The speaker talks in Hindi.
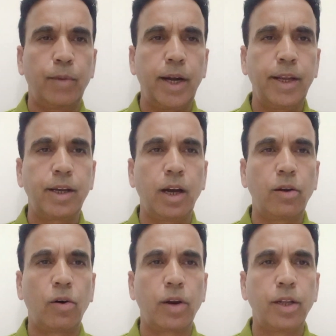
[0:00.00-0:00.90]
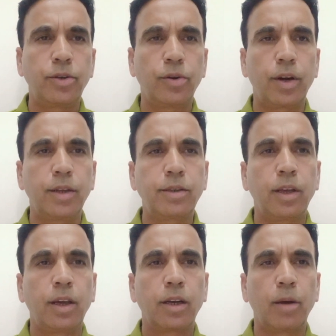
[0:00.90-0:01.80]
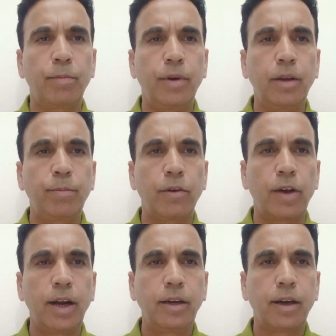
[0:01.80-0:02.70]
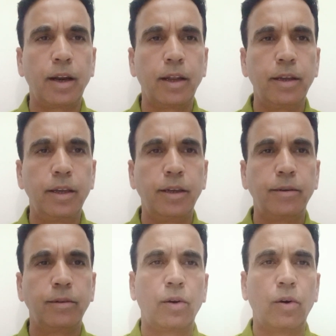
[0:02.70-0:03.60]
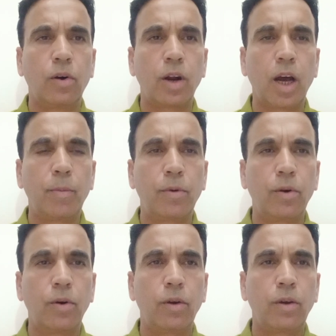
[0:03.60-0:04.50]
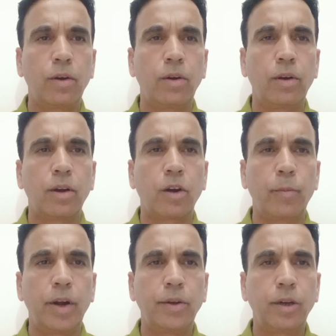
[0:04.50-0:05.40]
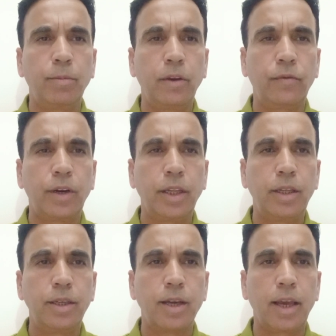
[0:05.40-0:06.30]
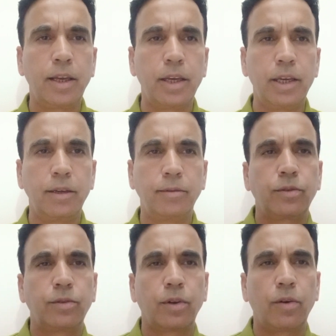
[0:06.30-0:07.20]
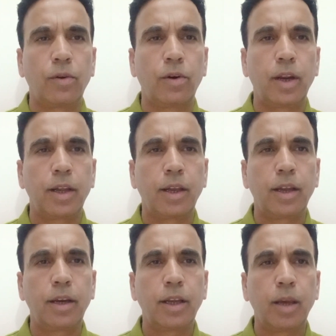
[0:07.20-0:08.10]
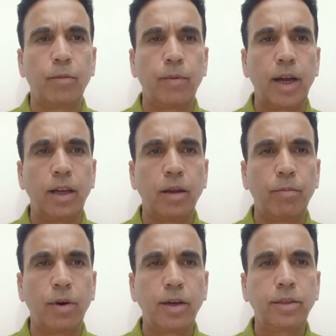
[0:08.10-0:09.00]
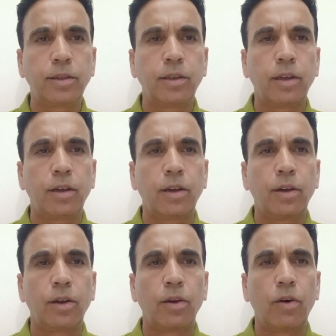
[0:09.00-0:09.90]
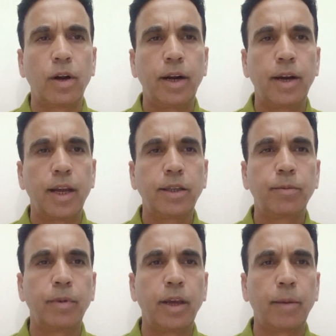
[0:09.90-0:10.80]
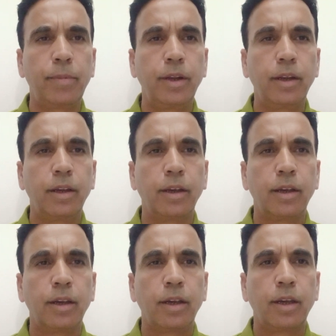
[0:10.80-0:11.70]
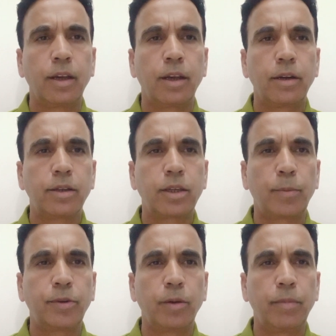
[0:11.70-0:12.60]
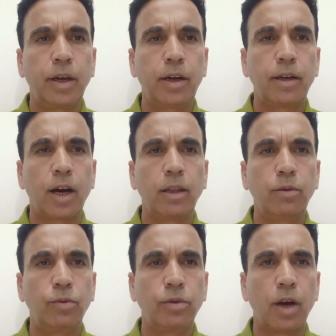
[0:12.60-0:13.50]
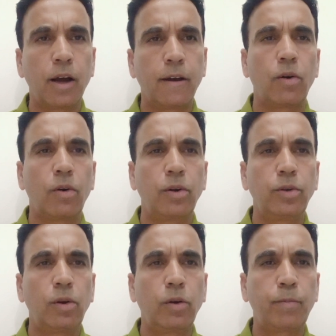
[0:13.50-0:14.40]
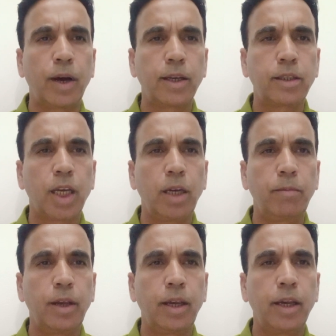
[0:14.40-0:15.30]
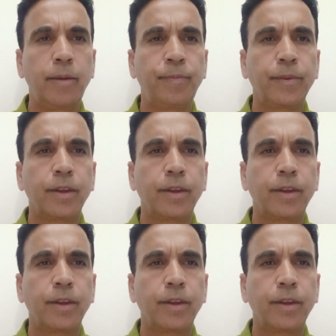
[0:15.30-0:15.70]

मेडिकल और इंश्योरेंस कंपनी प्रोवाइड करेगी और आपको कमेडेशन भी फ्री दी जाएगी और इनके मोबाइल नंबर्स और एड्रेस में अपनी डिस्क्रिप्शन में डाल दूँगा और जो लोग पाकिस्तान में हैं